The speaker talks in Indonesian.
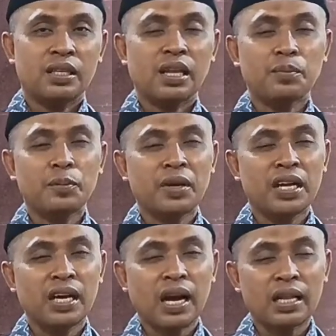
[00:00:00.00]
Tetapi
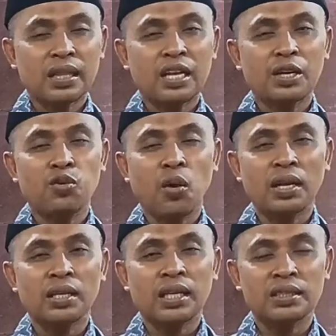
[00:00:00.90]
peningkatan
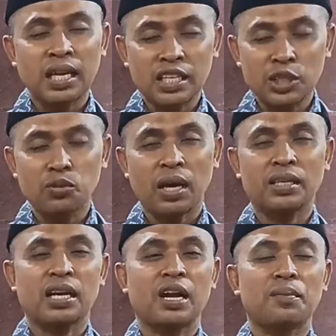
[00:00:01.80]
kualitas dan itulah
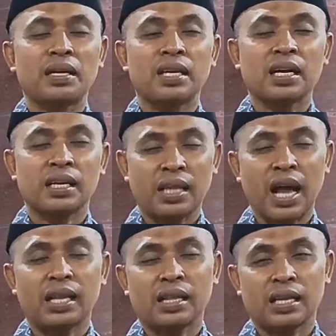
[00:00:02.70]
yang namanya
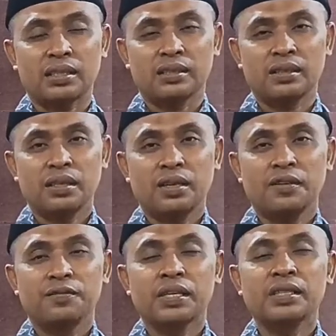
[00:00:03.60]
ketaatan.
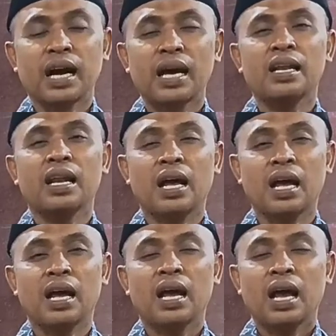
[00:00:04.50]

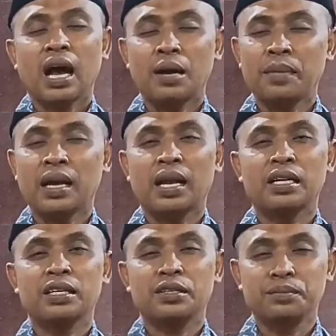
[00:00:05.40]
Faja'alha
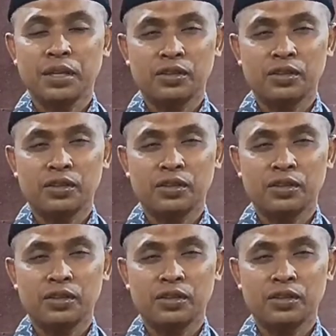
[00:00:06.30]
amalan